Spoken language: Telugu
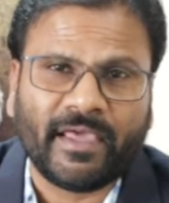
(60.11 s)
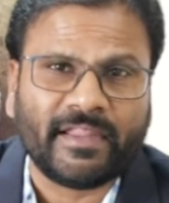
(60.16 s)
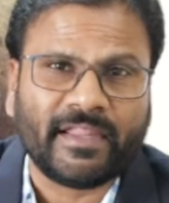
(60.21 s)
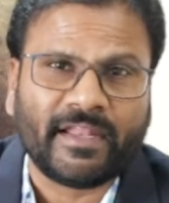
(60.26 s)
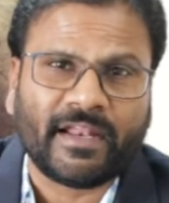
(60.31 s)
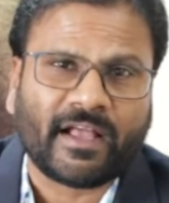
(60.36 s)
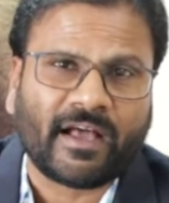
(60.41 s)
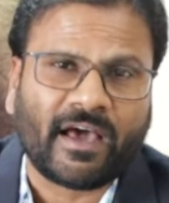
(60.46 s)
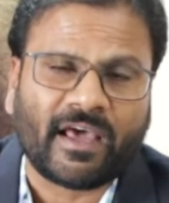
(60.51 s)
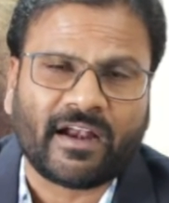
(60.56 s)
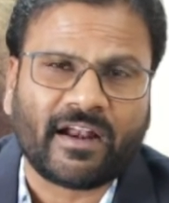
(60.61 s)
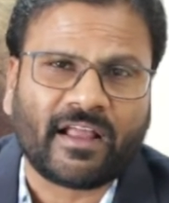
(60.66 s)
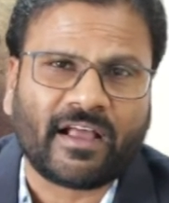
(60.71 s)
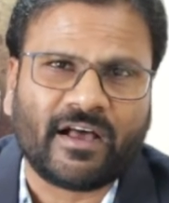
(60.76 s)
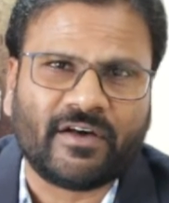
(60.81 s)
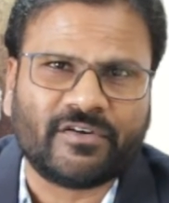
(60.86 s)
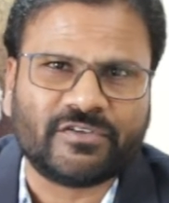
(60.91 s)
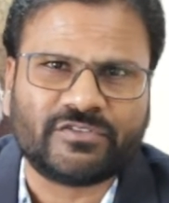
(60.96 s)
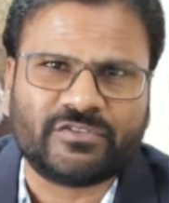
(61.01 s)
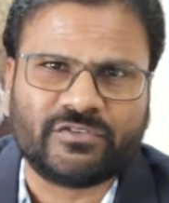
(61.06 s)
ఏదైనా కారణం
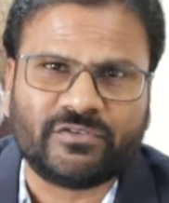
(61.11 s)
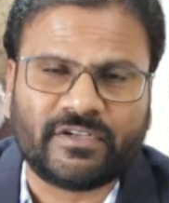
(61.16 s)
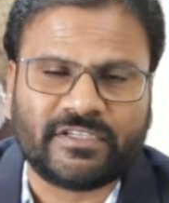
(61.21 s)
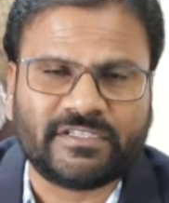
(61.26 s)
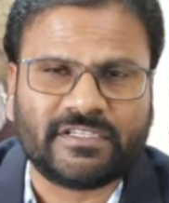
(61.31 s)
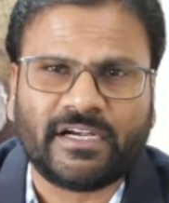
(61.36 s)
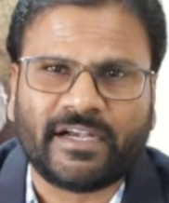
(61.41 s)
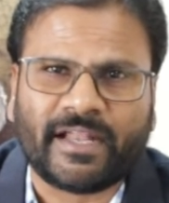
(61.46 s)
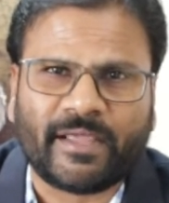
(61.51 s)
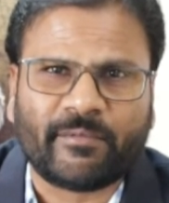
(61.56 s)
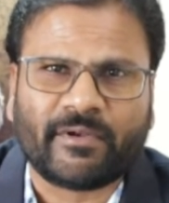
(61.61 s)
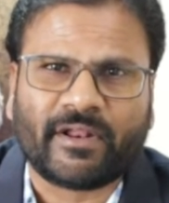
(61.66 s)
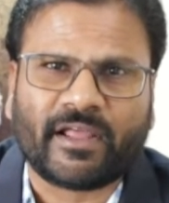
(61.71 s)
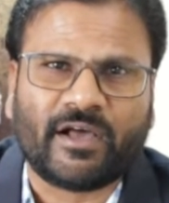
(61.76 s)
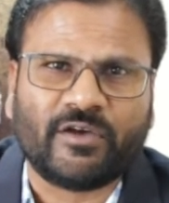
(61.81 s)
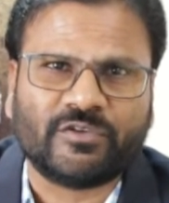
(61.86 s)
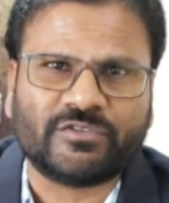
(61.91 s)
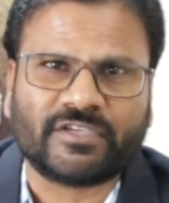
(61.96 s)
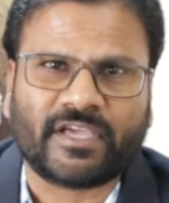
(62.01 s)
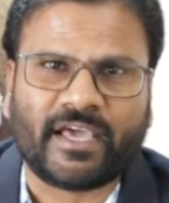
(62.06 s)
కావచ్చు రిజల్ట్ ఏమైనా
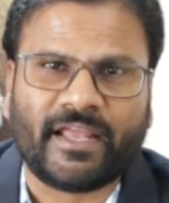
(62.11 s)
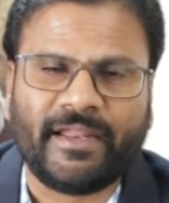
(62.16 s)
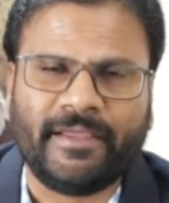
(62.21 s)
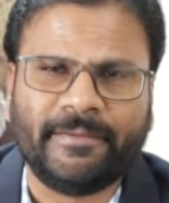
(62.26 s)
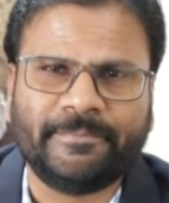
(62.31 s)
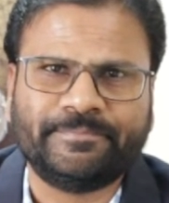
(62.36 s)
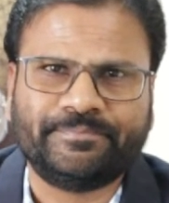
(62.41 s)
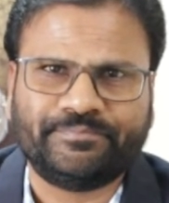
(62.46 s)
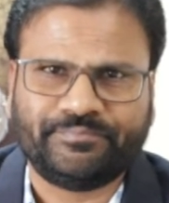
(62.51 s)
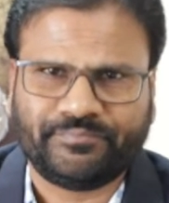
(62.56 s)
కావచ్చు కానీ